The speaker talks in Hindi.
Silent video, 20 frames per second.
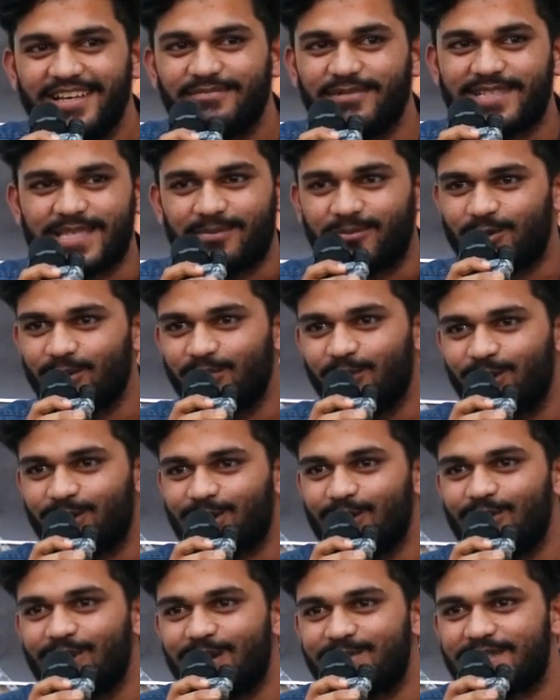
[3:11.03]
मैं सबको बोल
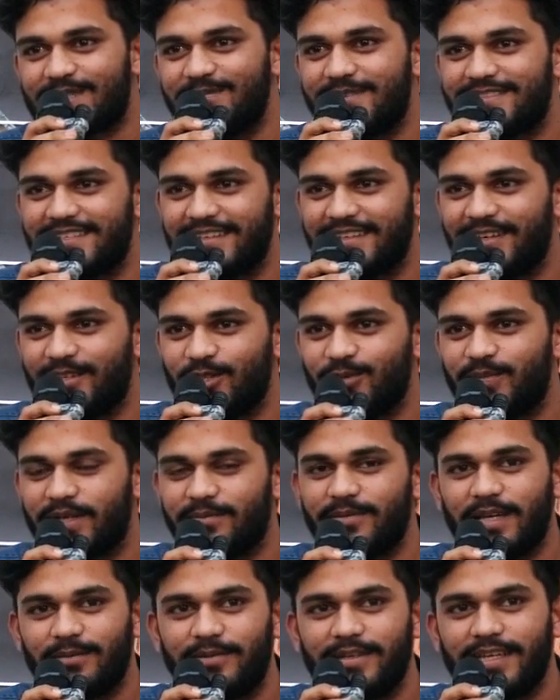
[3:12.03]
रहा हूँ कब से मैं सिंगल हूँ
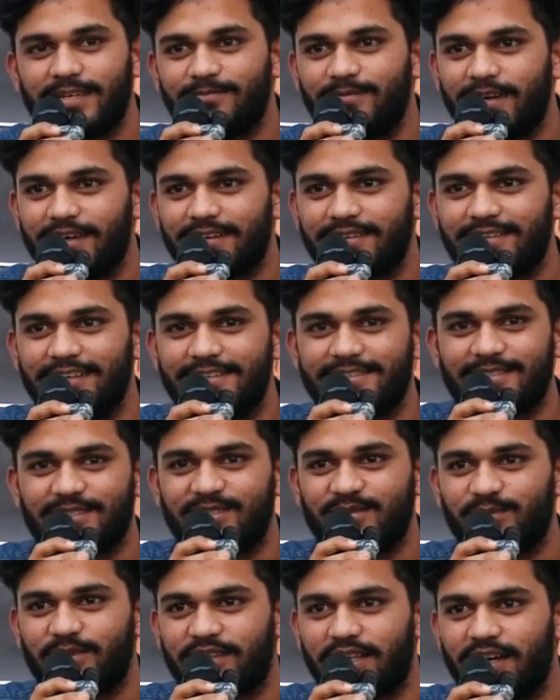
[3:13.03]
पर मैं भी एक बार
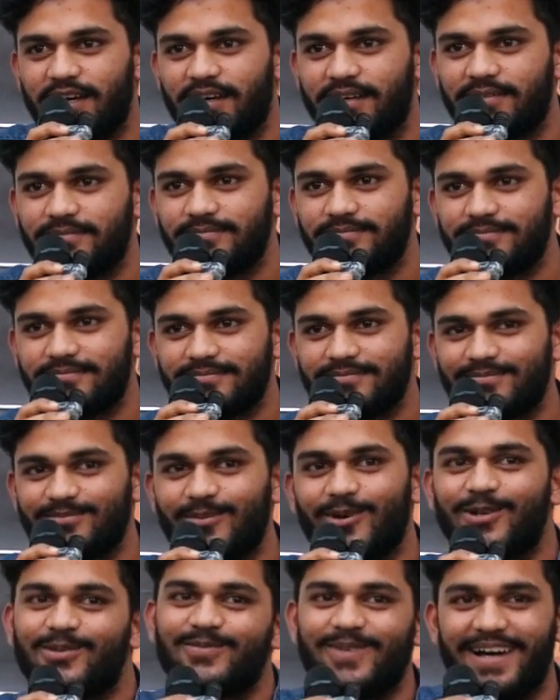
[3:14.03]
रिलेशनशिप में था
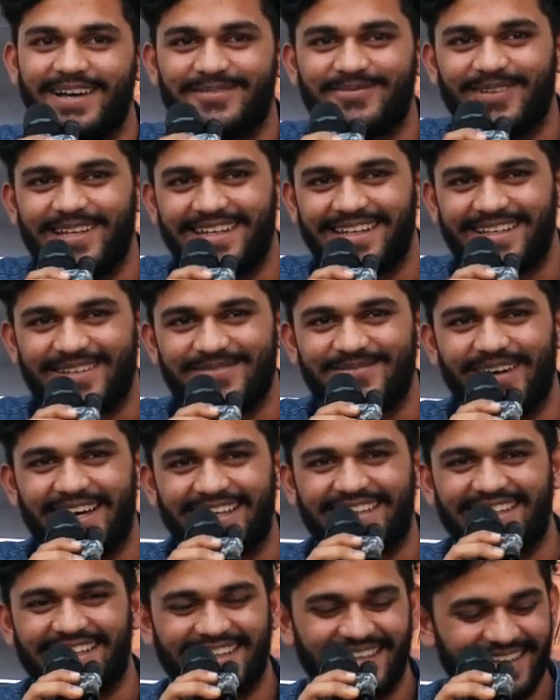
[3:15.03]
बहुत बार पहले की
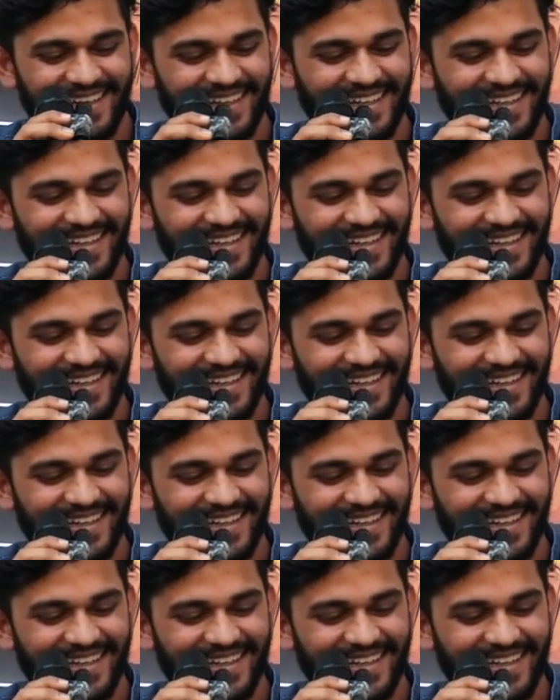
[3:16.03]
बात है